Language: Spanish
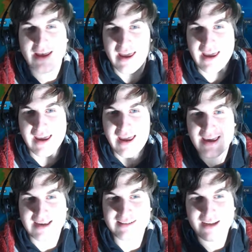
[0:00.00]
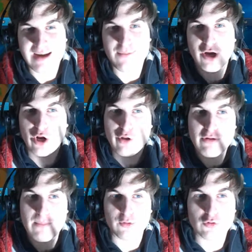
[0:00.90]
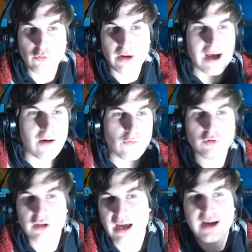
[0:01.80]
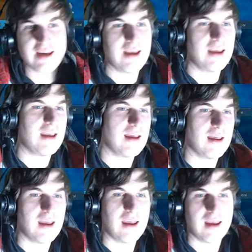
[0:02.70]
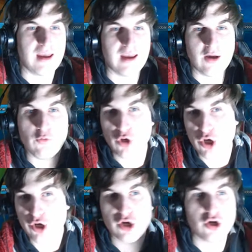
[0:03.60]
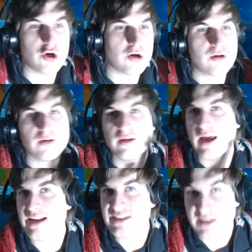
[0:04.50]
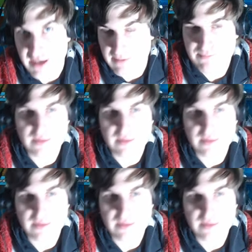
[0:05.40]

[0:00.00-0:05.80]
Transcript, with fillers: Eh, que tengamos que nos den una montura, un teaje eh, un gorro, etcétera.